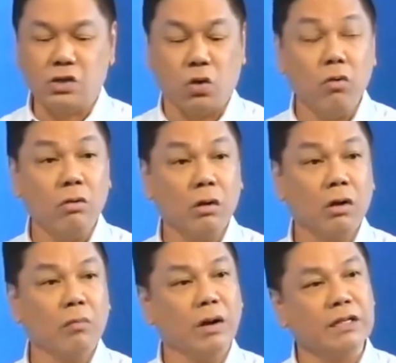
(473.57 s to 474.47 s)
So,
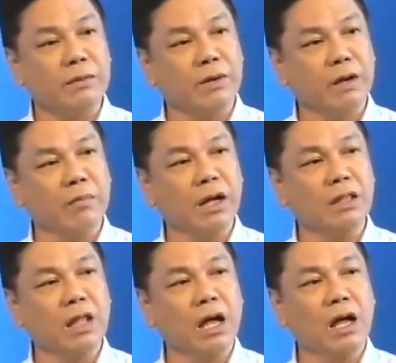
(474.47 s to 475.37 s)
mag-isip ka ng
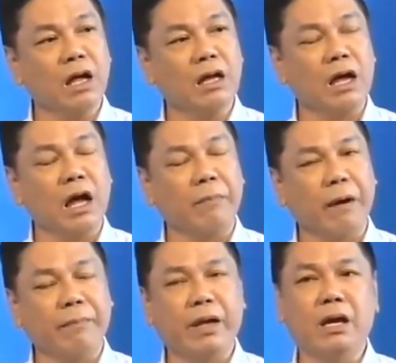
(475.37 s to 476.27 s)
maganda,
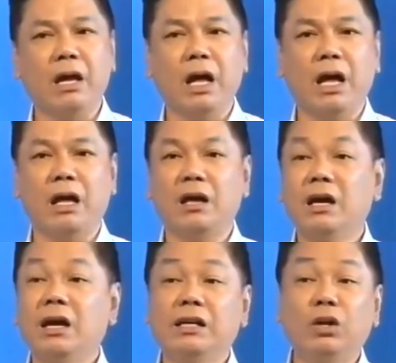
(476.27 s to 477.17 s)
nakakapagpahinga,
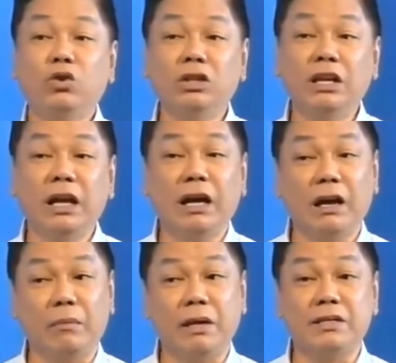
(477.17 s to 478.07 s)
ganun din
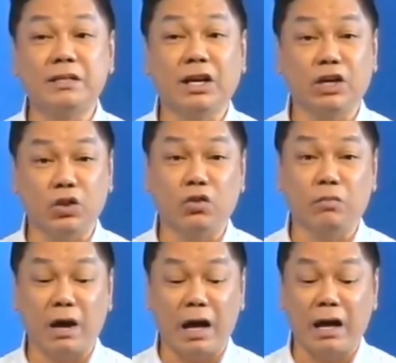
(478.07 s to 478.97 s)
ang labas ng
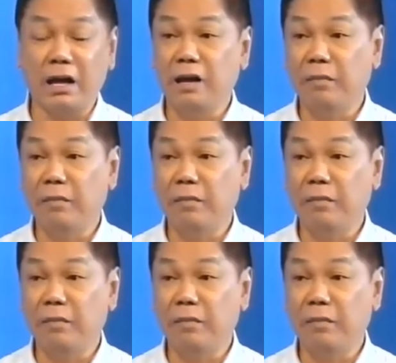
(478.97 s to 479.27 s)
iyong mga